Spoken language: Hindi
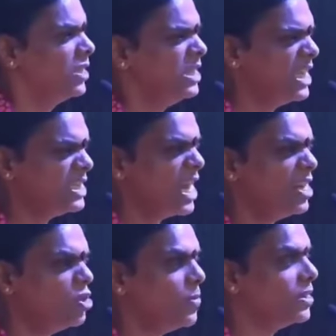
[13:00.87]
छह साल
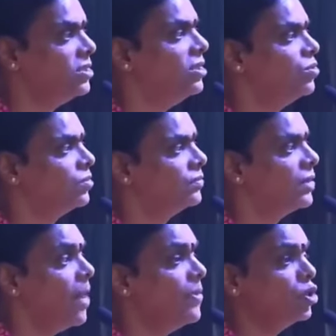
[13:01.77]
की तो बच्ची हूं
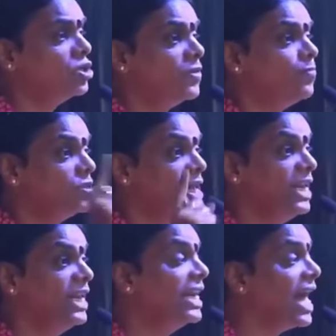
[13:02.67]
अभी तो सिर्फ मुझे
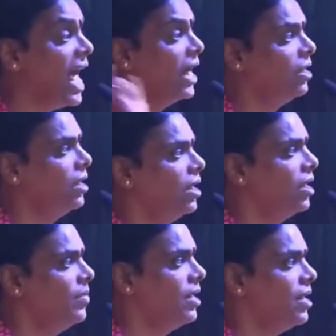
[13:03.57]
लीगल
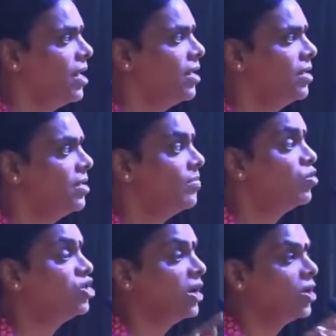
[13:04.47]
आइडेंटिटी मिली है
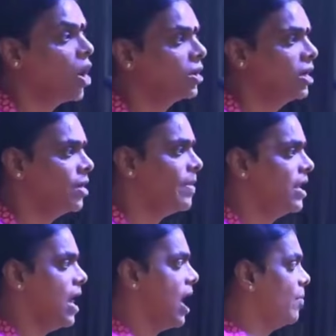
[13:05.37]
मुझे डॉक्टर
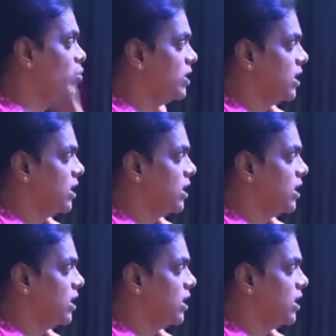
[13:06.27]
बनना है मुझे